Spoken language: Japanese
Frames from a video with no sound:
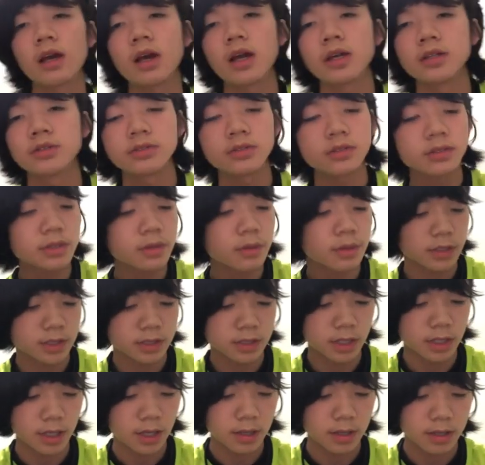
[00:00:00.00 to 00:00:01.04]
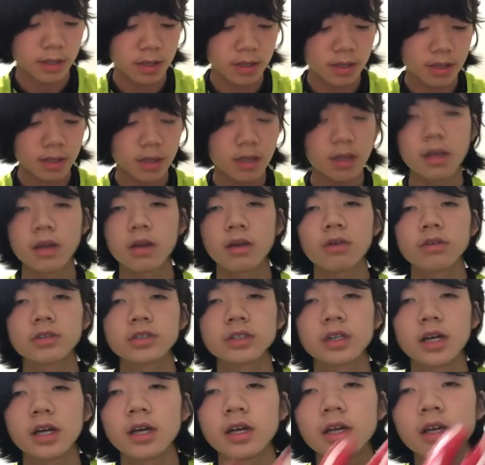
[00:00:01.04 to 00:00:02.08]
はい続いてはですねこち
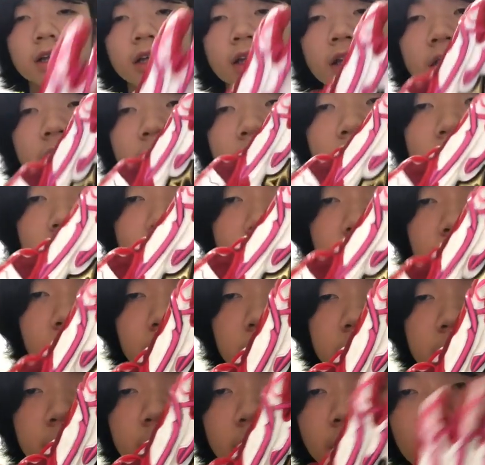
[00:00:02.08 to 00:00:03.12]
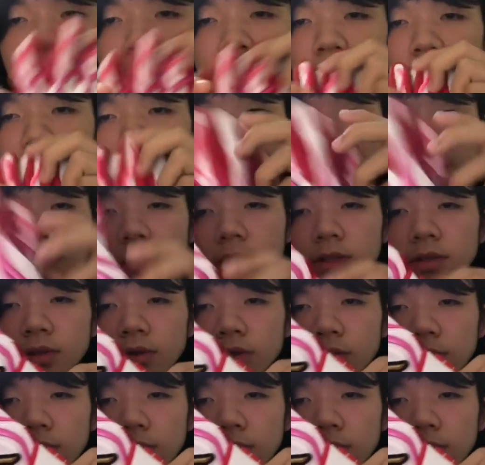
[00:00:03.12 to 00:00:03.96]
らになります、えー、ミズノの